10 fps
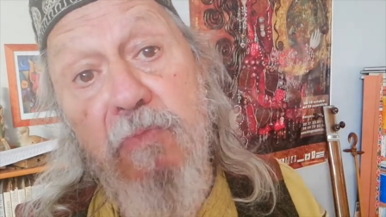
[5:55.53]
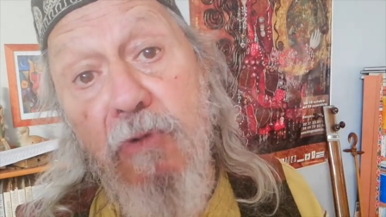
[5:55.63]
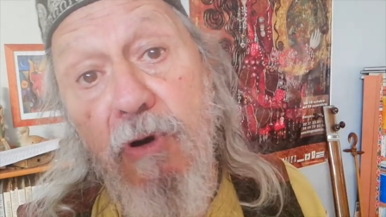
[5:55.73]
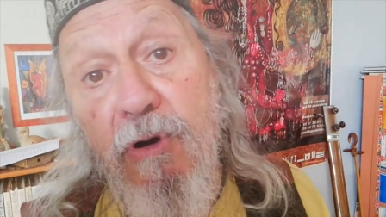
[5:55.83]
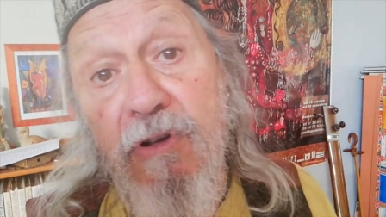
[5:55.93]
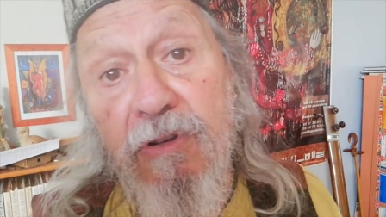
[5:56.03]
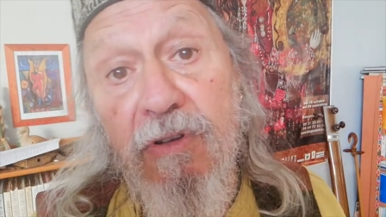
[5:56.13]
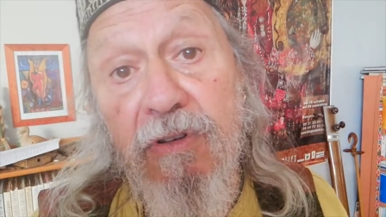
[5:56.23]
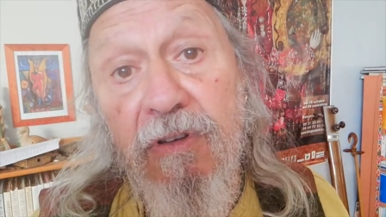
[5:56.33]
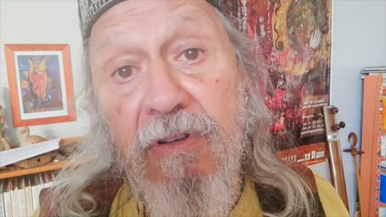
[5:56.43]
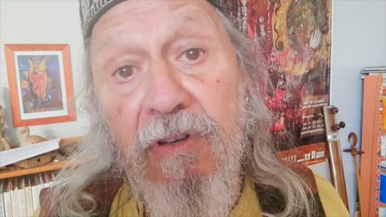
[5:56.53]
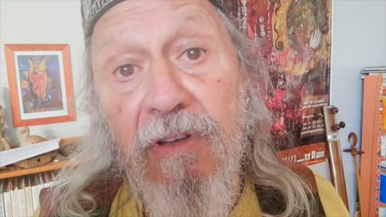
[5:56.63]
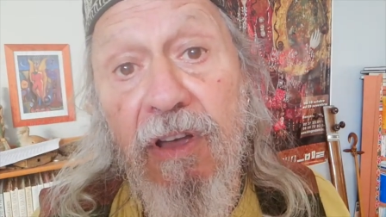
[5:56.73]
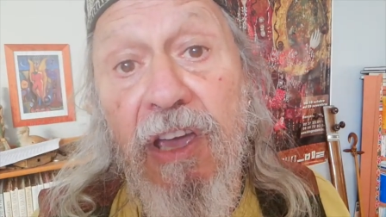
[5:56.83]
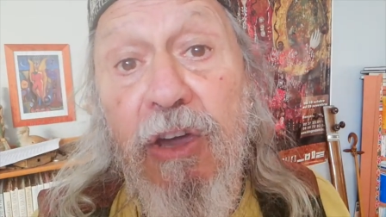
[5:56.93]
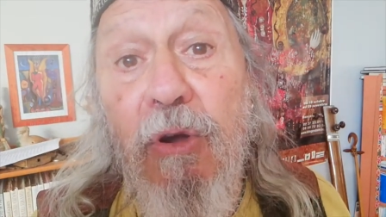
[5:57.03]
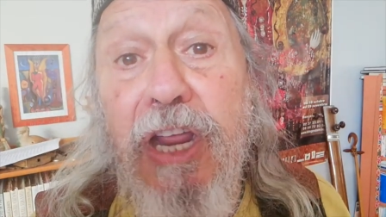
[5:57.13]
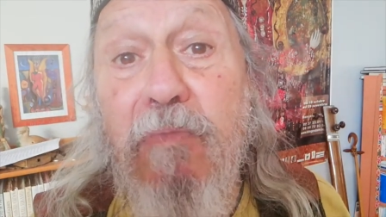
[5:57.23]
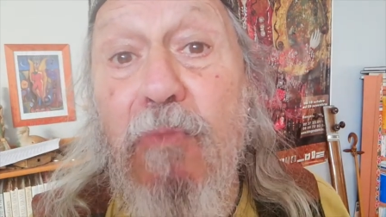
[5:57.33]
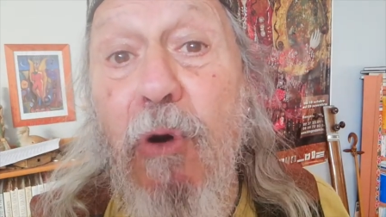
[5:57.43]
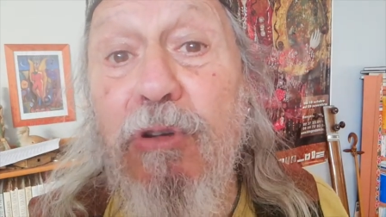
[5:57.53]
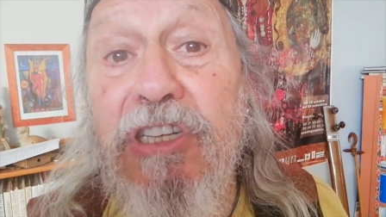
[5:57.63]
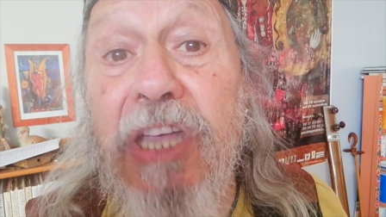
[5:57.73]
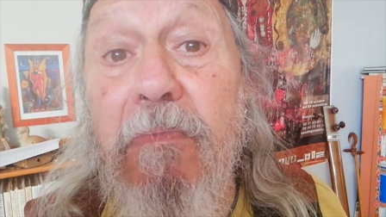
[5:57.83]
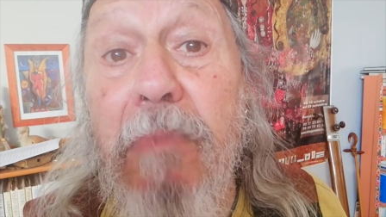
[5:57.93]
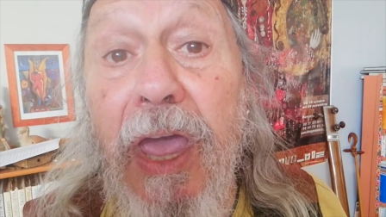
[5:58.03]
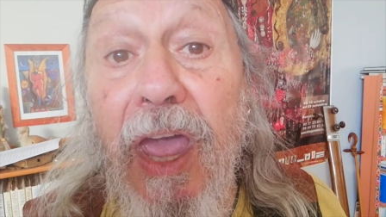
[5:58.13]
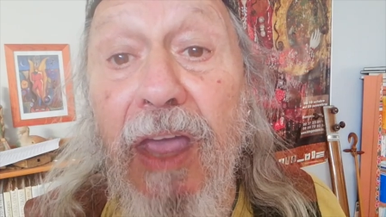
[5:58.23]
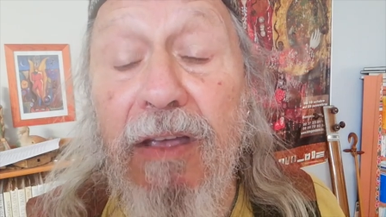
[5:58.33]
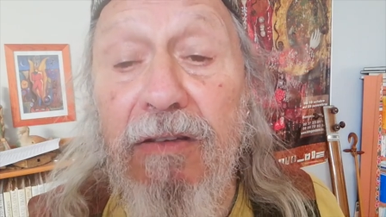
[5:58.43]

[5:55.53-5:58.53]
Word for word: mots et que les mots s'aimaient.